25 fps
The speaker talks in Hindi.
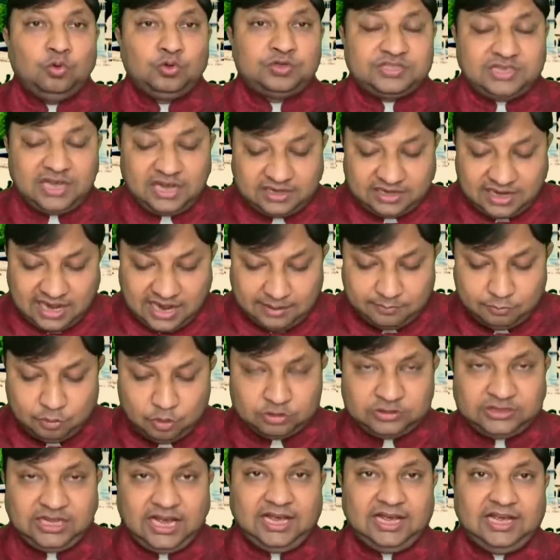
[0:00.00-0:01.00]
उसका काम
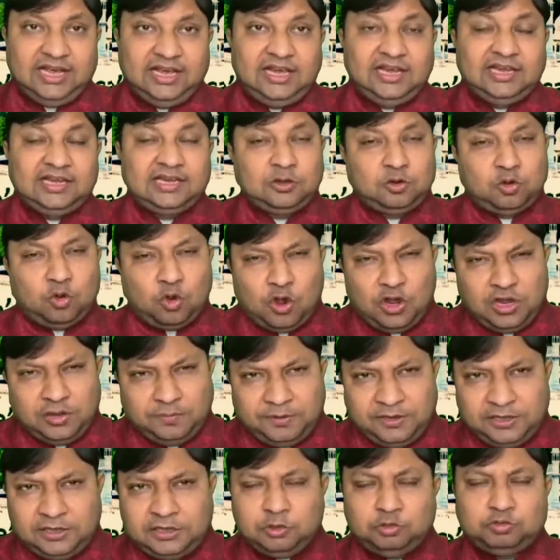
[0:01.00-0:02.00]
होता है
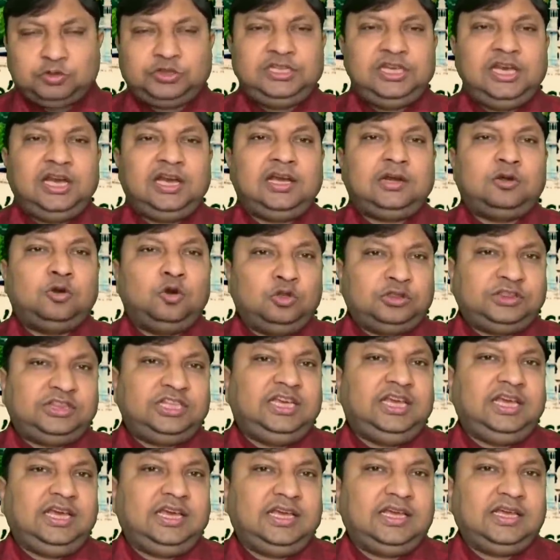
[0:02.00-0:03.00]
कोई भी नियुक्ति अगर
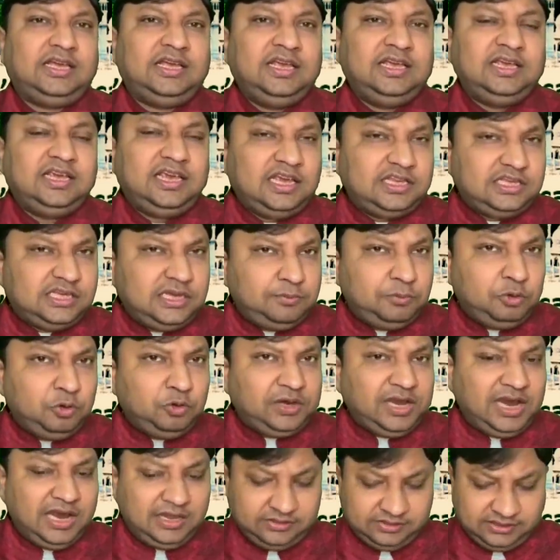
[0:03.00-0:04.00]
होती है
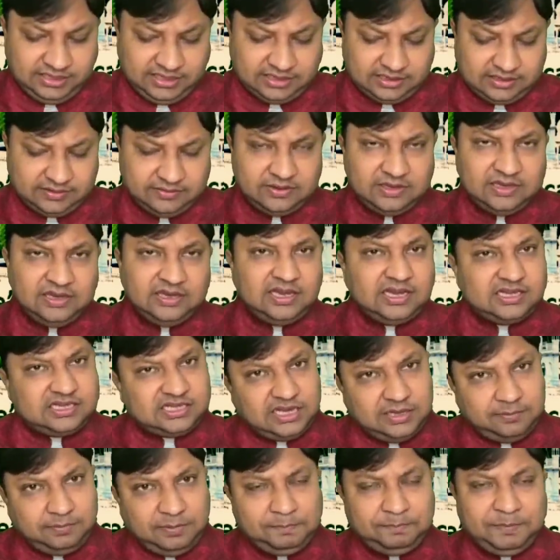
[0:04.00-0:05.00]
केजीएमयू के अंदर
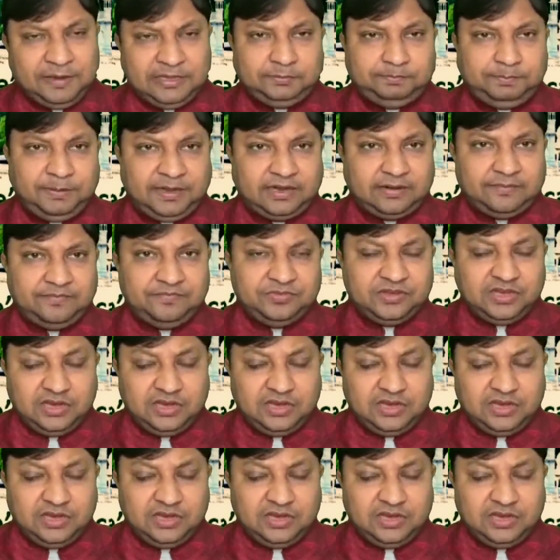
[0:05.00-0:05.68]
किसी भी पद पर